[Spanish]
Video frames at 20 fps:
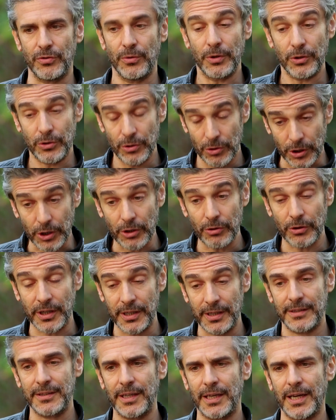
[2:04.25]
sobre todo creo
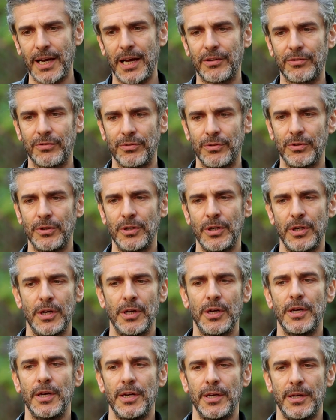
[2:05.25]
que en este caso,
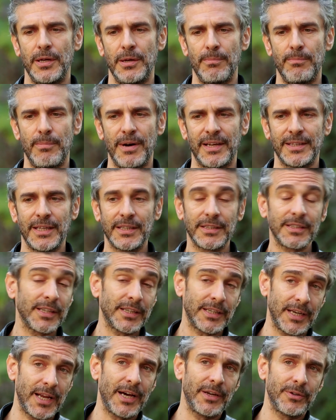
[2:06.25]
es
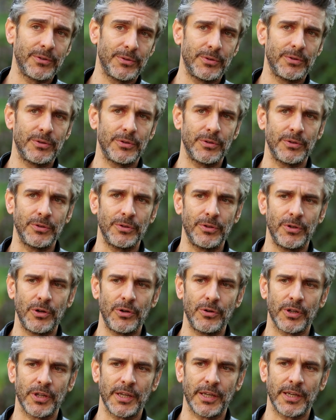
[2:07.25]
bastante claro
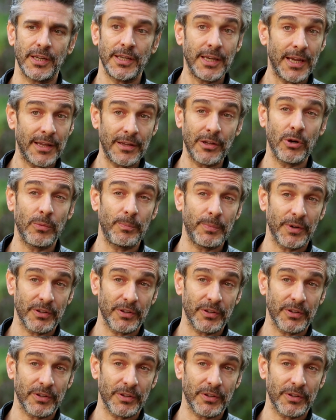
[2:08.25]
lo que quería de los